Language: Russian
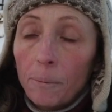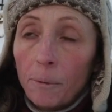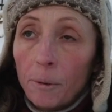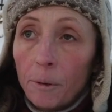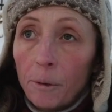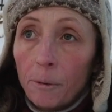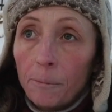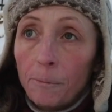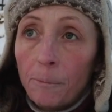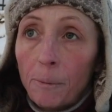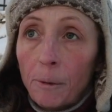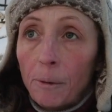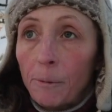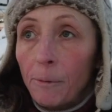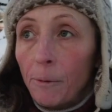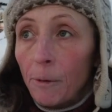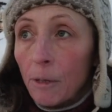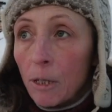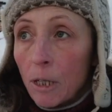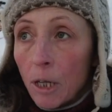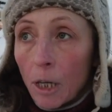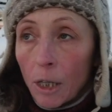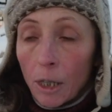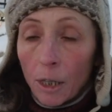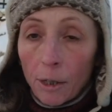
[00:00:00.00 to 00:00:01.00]
э
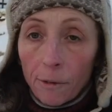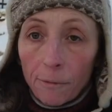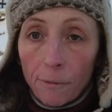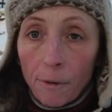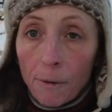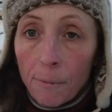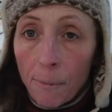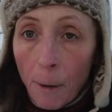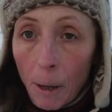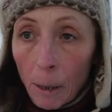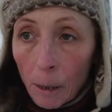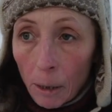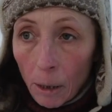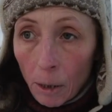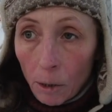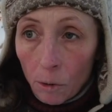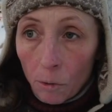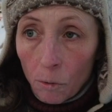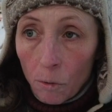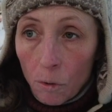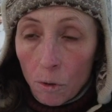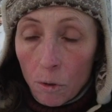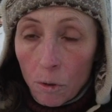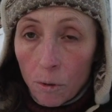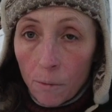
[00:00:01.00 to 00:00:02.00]
привлечение внимания,
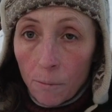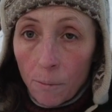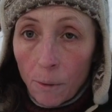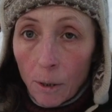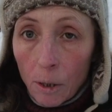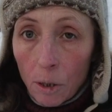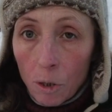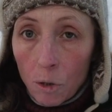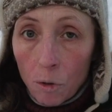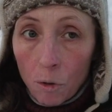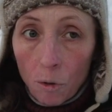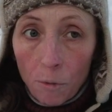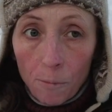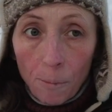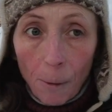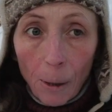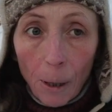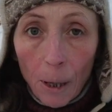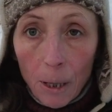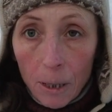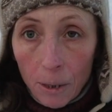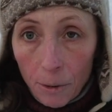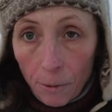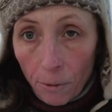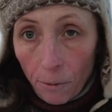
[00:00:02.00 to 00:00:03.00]
то есть мы еще и
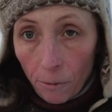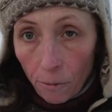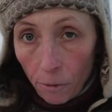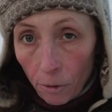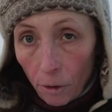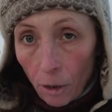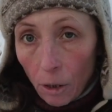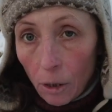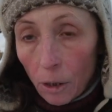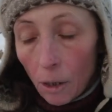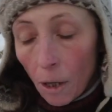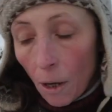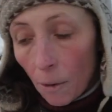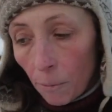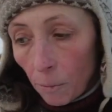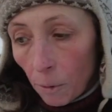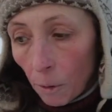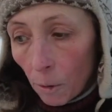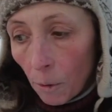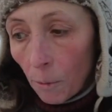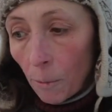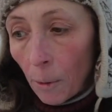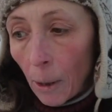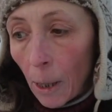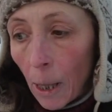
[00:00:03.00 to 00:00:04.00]
показываем вот эти
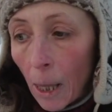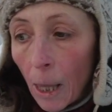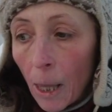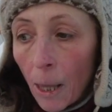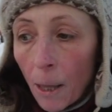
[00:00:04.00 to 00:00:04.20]
объемы,